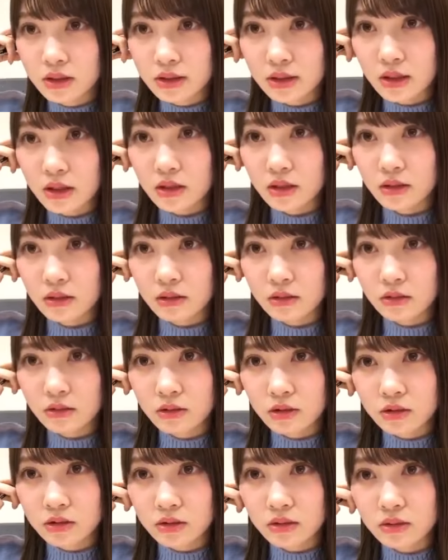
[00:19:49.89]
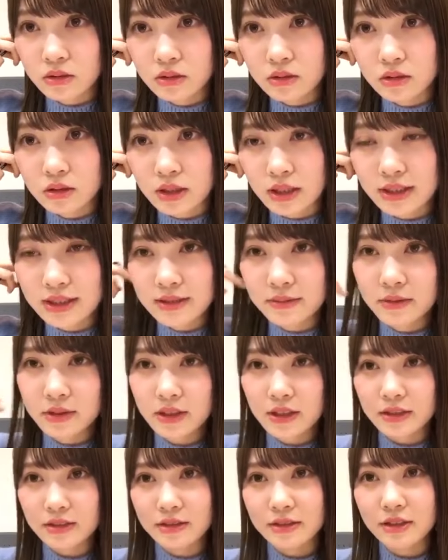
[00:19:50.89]
スターローズ、抱きし
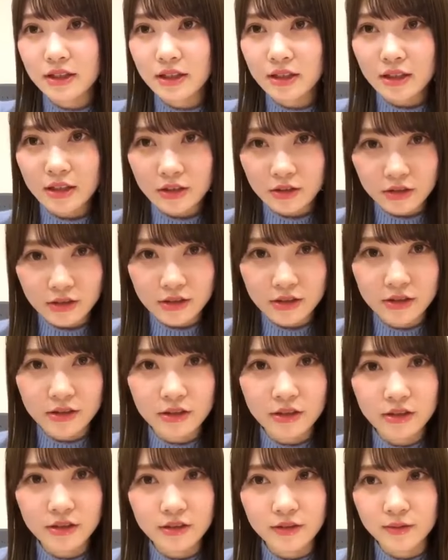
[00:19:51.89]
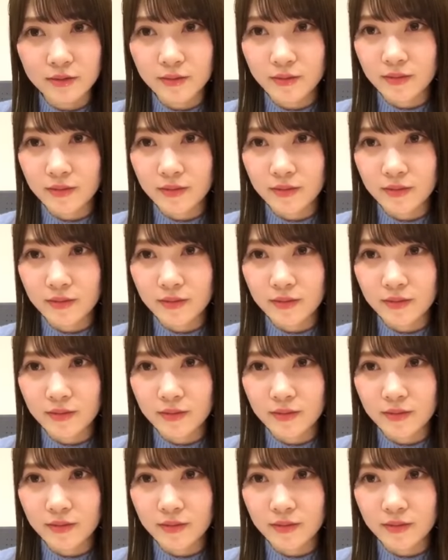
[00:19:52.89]
めてやる好きな人いる？